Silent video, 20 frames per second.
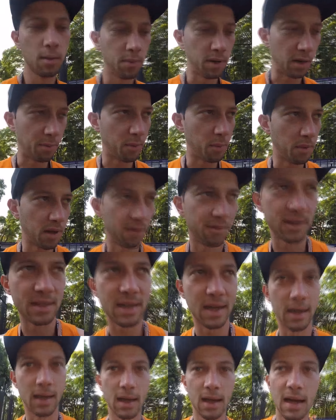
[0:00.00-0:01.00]
Pela primeira vez
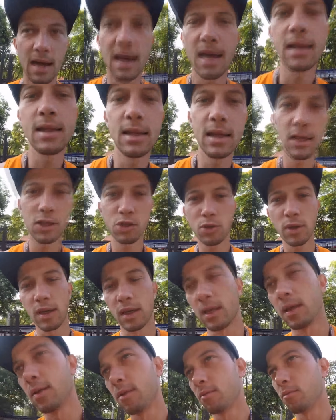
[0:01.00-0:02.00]
carregado e é isso
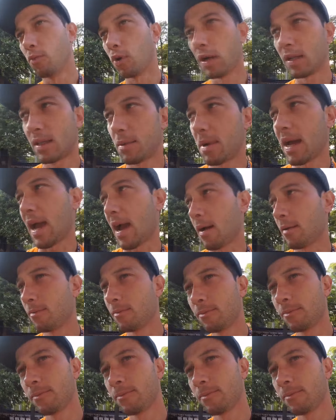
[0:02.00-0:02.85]
aí. Bora trabalhar.